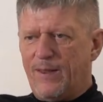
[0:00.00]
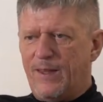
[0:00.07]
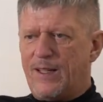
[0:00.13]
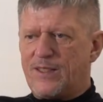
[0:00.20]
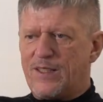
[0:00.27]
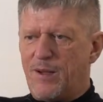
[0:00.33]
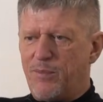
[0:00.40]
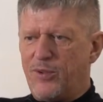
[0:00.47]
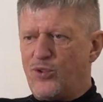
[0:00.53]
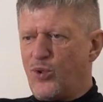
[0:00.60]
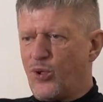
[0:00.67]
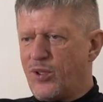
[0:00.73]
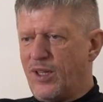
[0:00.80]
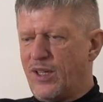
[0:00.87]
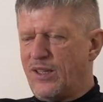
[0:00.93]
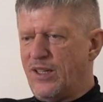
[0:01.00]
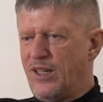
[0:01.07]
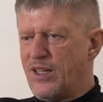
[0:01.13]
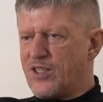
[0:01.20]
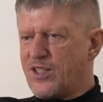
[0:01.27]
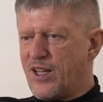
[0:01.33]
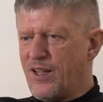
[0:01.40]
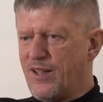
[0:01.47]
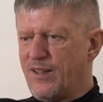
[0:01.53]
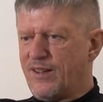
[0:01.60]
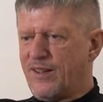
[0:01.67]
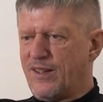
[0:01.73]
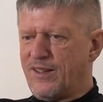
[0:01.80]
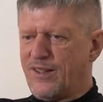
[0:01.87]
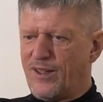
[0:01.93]
должна быть черная дырочка,
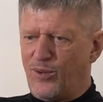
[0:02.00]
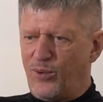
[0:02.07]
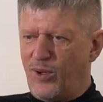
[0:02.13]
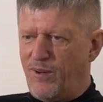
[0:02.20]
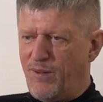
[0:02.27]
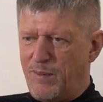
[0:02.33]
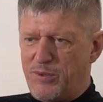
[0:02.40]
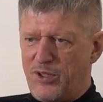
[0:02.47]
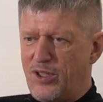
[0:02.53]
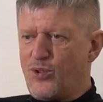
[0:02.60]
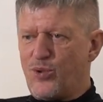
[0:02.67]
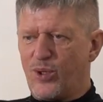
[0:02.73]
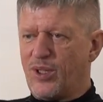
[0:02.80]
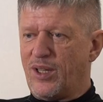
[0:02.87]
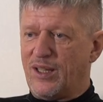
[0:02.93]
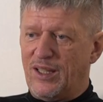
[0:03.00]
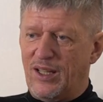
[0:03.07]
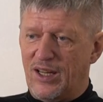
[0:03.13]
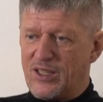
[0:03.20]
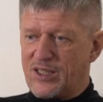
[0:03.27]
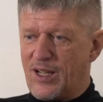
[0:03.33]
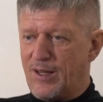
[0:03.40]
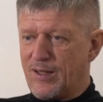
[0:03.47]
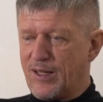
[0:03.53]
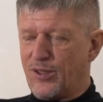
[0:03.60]
которая вообще черная дырочка,